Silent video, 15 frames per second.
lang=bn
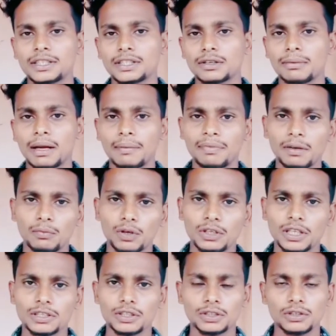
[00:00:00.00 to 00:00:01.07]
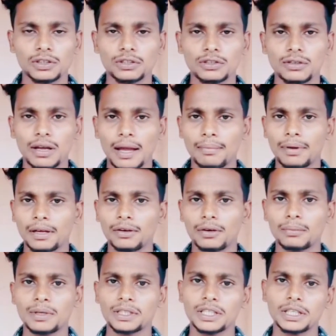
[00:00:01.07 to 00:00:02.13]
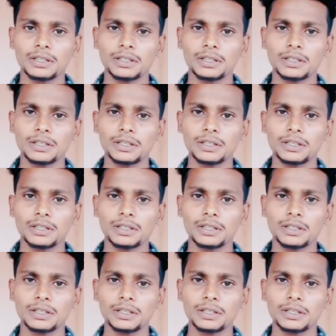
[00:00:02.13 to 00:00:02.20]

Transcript: যে সময় আপনি মনিটাইজেশনের জন্য অ্যাপ্লাই করবেন